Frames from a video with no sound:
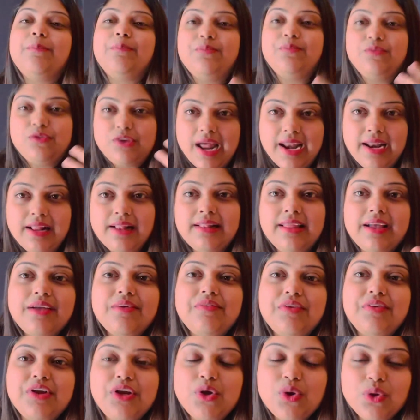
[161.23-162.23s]
চ্যানেল থেকে
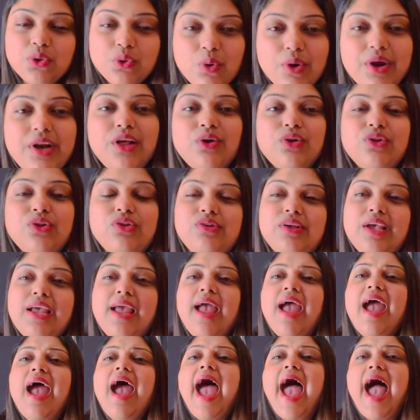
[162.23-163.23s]
ভিডিও তৈরি হচ্ছে
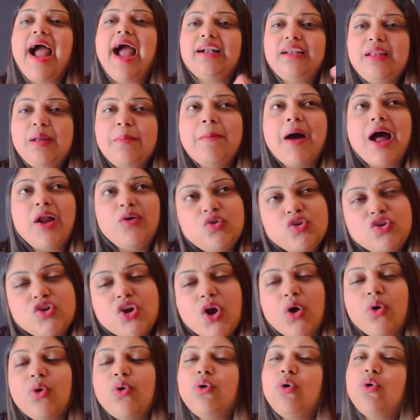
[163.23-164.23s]
একটা মানুষ
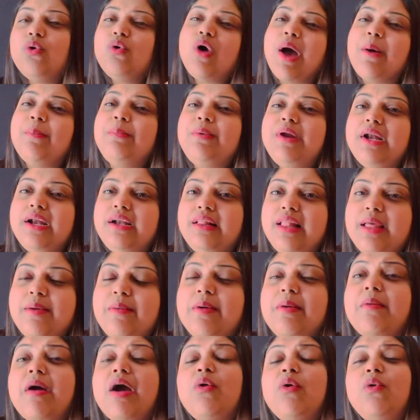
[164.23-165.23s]
যখন কোনো আপডেট দেবে
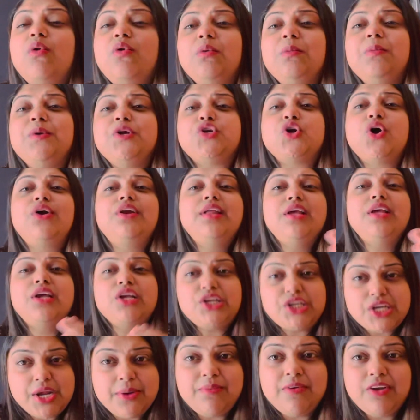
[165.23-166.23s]
বা কোনো বিষয় নিয়ে
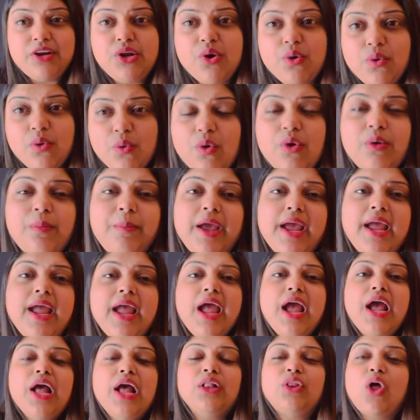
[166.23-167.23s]
সে ভিডিও করবে
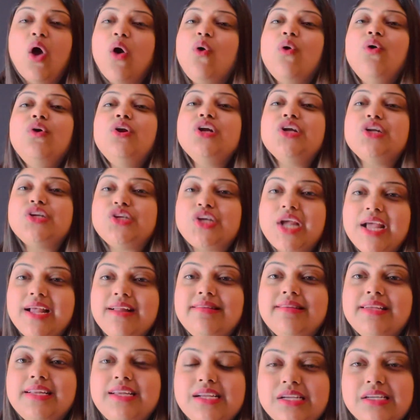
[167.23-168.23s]
তখন সেই
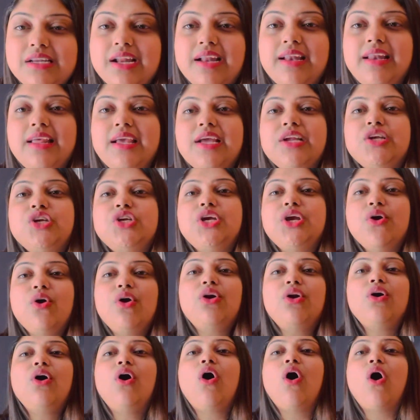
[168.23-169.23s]
জিনিসটা নিয়ে
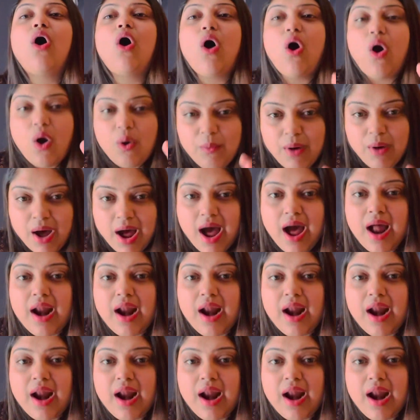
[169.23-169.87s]
শিওর হওয়া